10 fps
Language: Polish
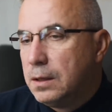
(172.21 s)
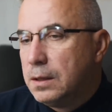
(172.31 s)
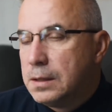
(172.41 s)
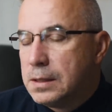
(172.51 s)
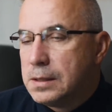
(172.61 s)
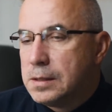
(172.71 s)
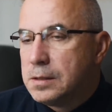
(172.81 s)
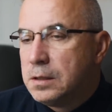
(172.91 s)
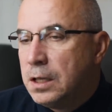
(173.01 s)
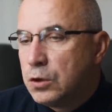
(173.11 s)
e,
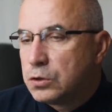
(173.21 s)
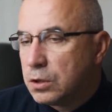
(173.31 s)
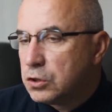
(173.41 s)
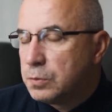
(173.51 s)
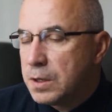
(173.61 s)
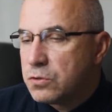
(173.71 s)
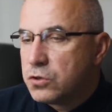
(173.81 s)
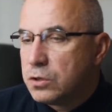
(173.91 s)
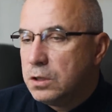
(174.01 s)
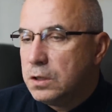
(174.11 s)
Leon Rotman,
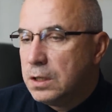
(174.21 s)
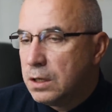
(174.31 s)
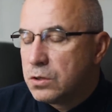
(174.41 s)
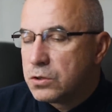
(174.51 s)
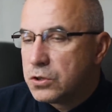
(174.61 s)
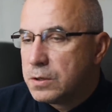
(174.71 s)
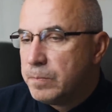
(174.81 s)
czyli Leoś,